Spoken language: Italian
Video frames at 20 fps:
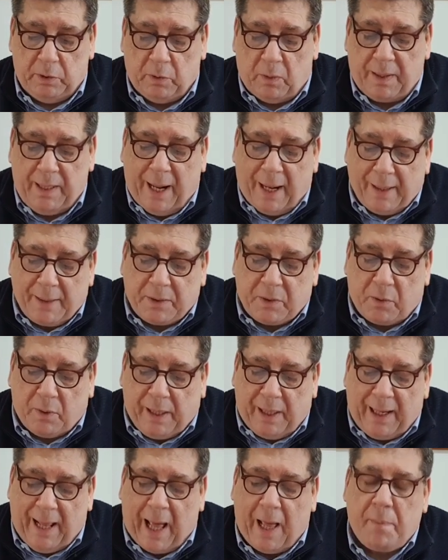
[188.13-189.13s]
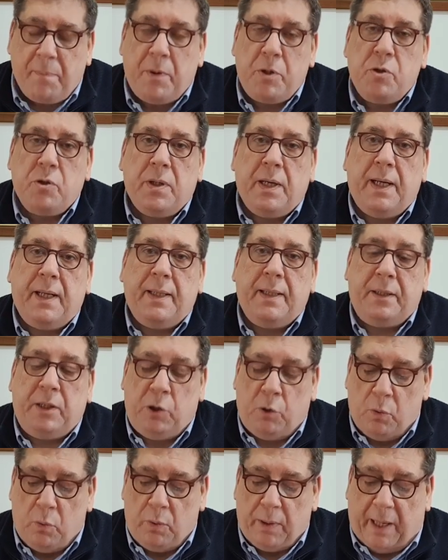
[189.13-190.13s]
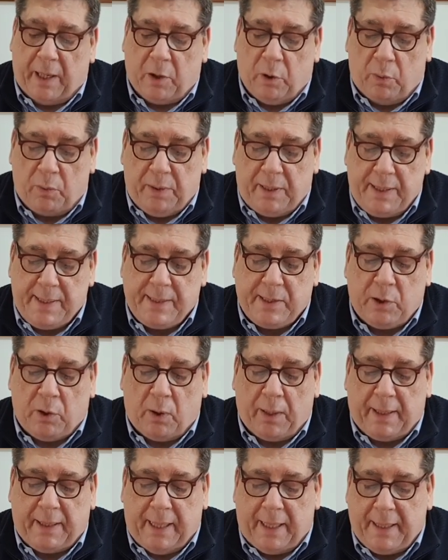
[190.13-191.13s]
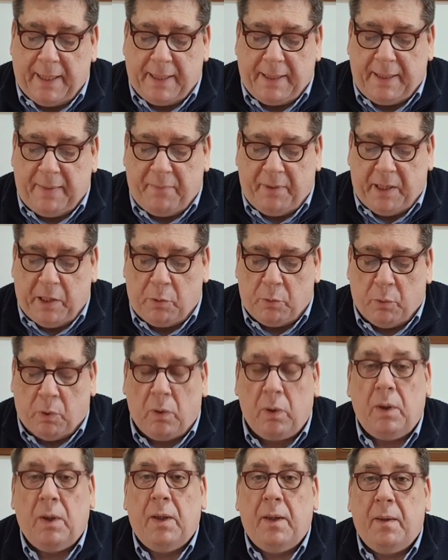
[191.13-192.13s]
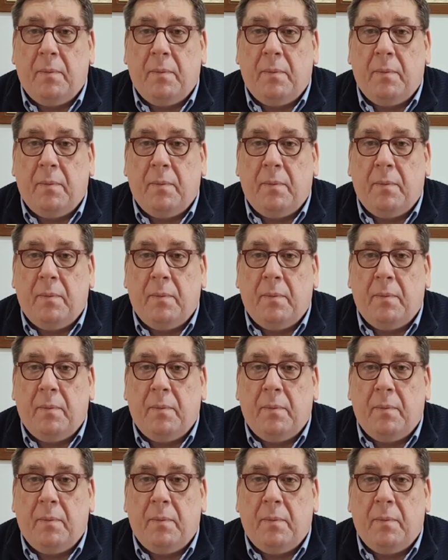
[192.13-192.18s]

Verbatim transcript: non è altro che l'apice di una condizione dell'individuo